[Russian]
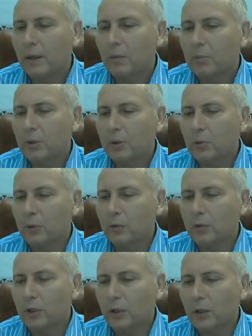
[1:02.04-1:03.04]
Биток
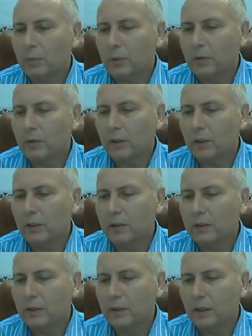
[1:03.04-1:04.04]
вчера провалился,